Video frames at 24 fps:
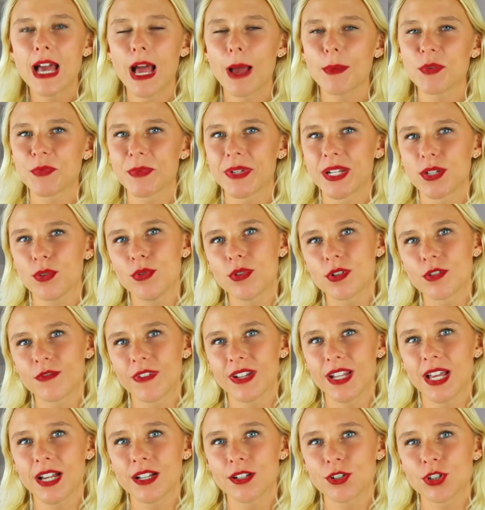habe es mir dann
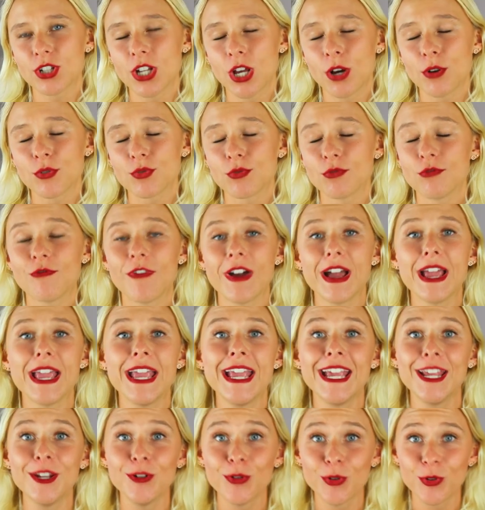irgendwann angeschaut und war
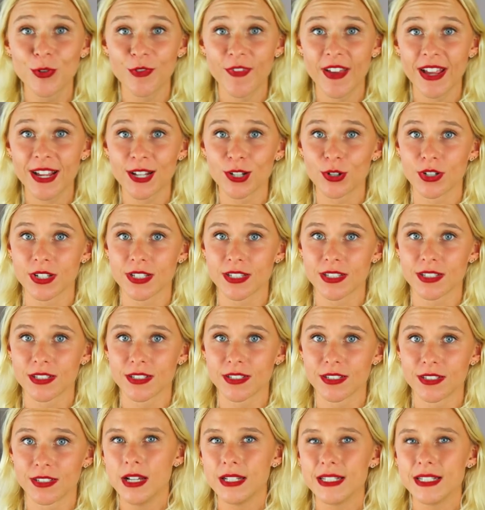hin und weg, Leute.